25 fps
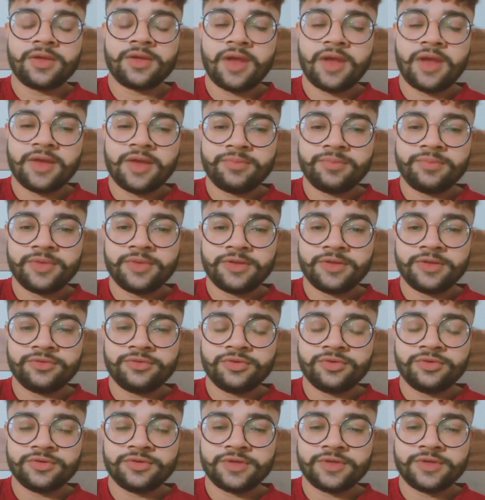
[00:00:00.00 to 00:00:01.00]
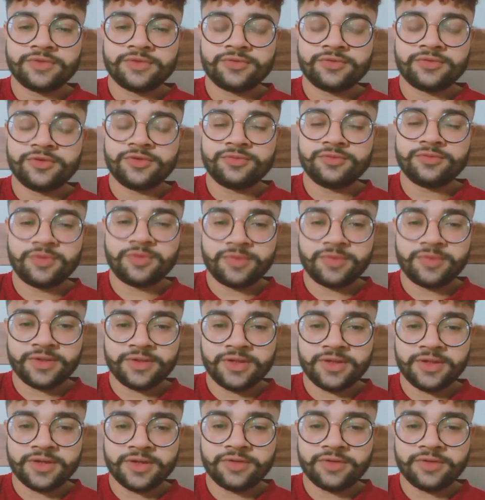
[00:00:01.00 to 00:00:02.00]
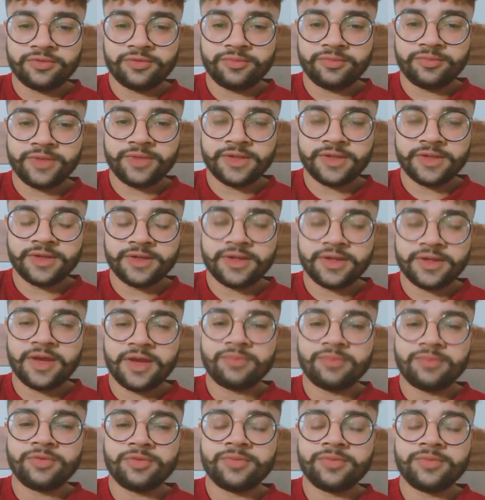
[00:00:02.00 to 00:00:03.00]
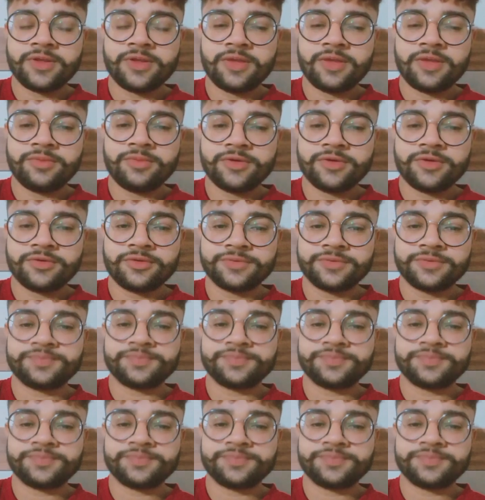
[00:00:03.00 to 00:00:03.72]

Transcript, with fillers: क्या आईपीएल 2024 में हमें देखने को मिलेगी क्या मोहम्मद आमिर को